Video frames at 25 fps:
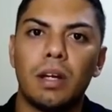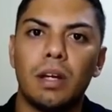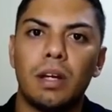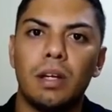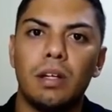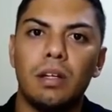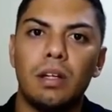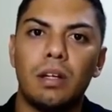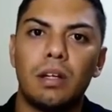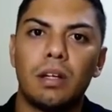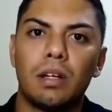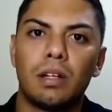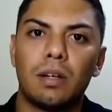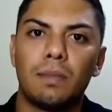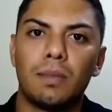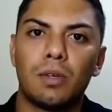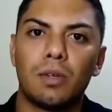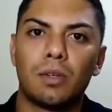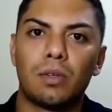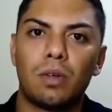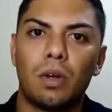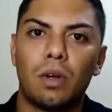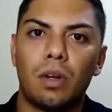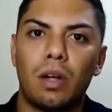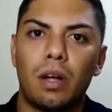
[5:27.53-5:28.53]
e indicando a
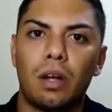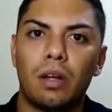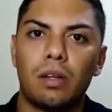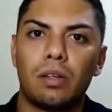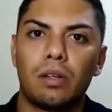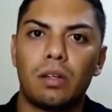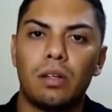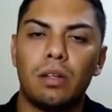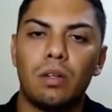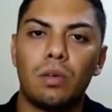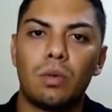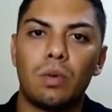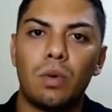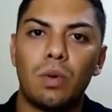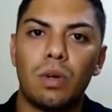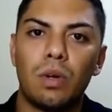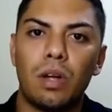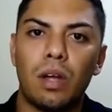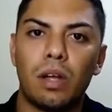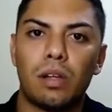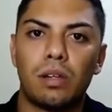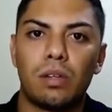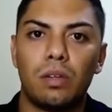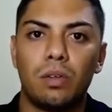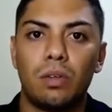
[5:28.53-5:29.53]
meus colegas que não
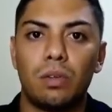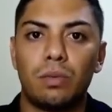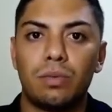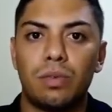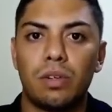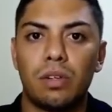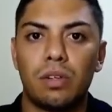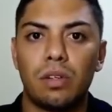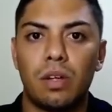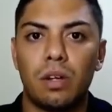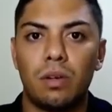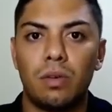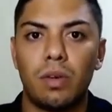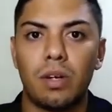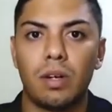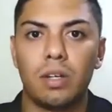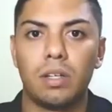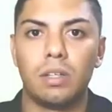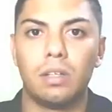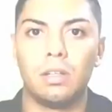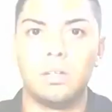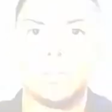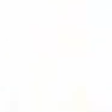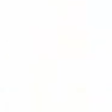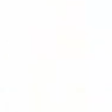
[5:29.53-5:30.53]
conhecem ou não fizeram
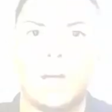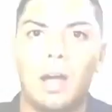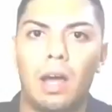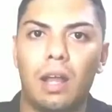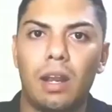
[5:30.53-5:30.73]
ainda.